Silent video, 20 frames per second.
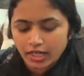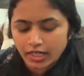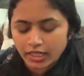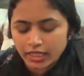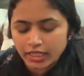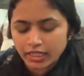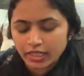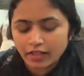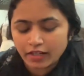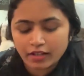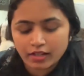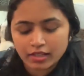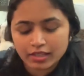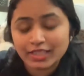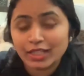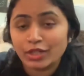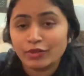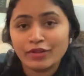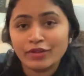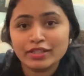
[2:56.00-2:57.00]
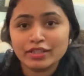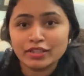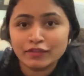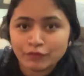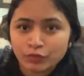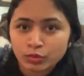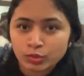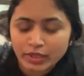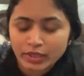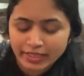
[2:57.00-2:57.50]
అండ్ తర్వాత
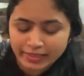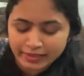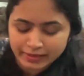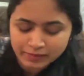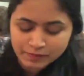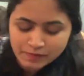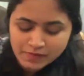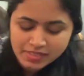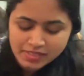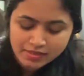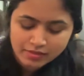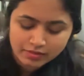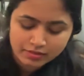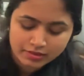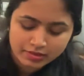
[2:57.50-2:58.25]
ఫుడ్ ఐటమ్స్